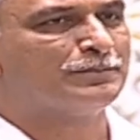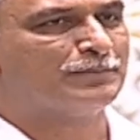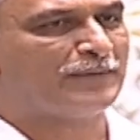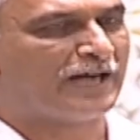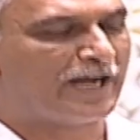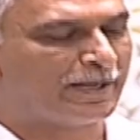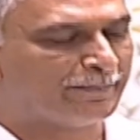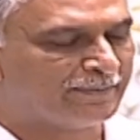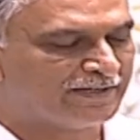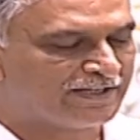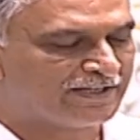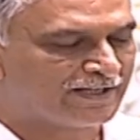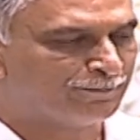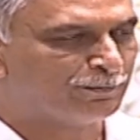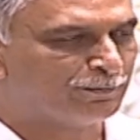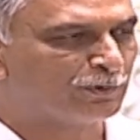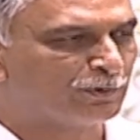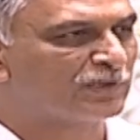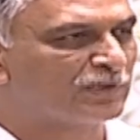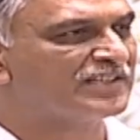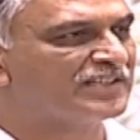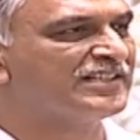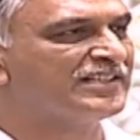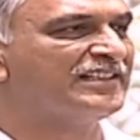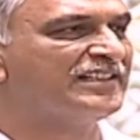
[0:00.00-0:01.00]
మా మీద
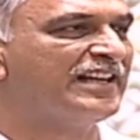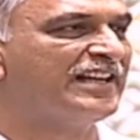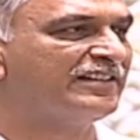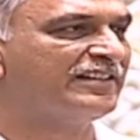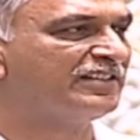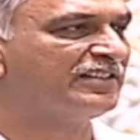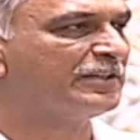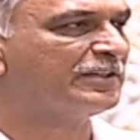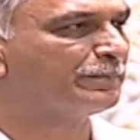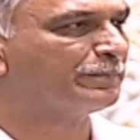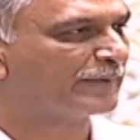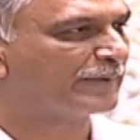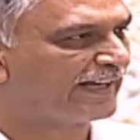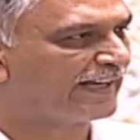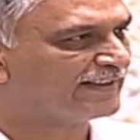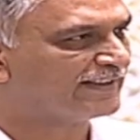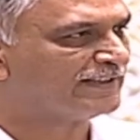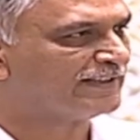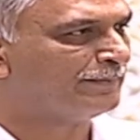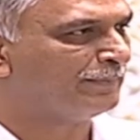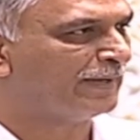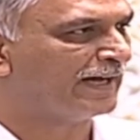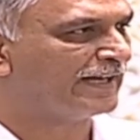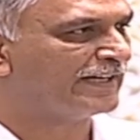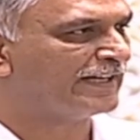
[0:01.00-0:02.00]
బురద జల్లేటువంటి
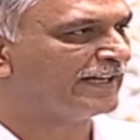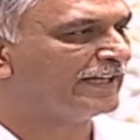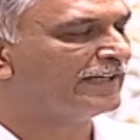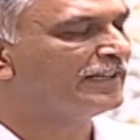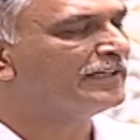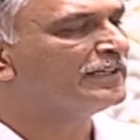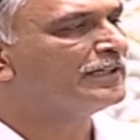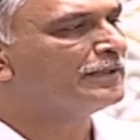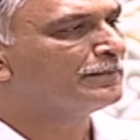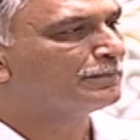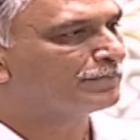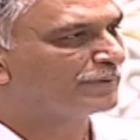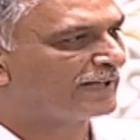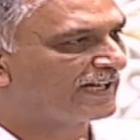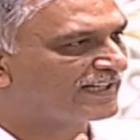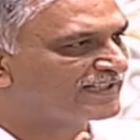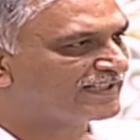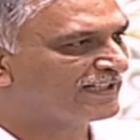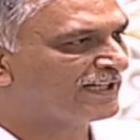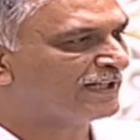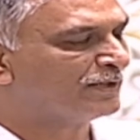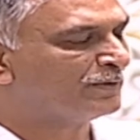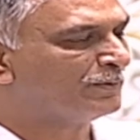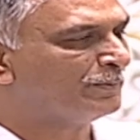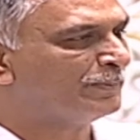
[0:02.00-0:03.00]
ప్రయత్నం మాని
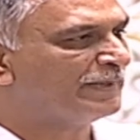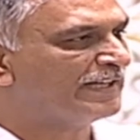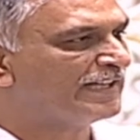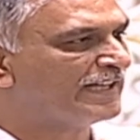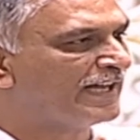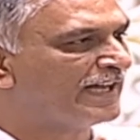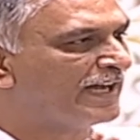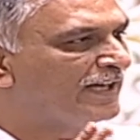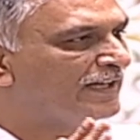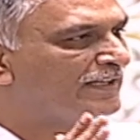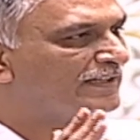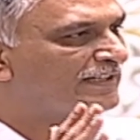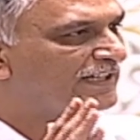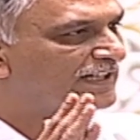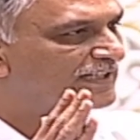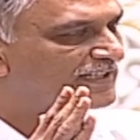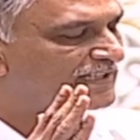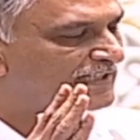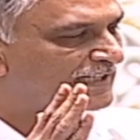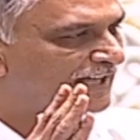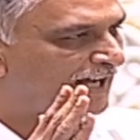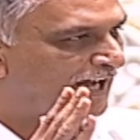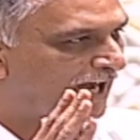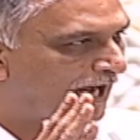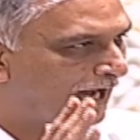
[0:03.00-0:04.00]
ప్రజలకు మీద
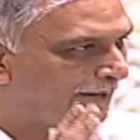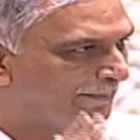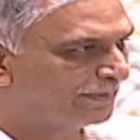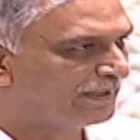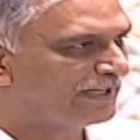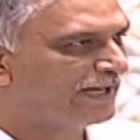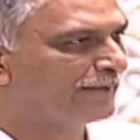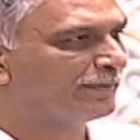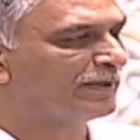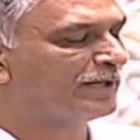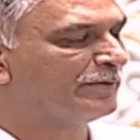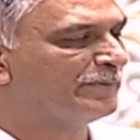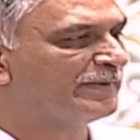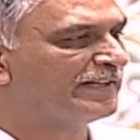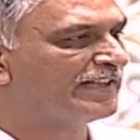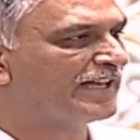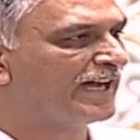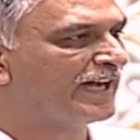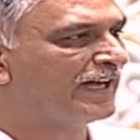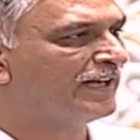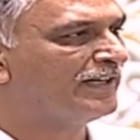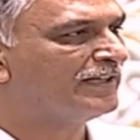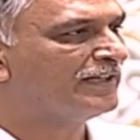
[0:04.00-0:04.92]
ఇచ్చిన హామీల అమలు మీద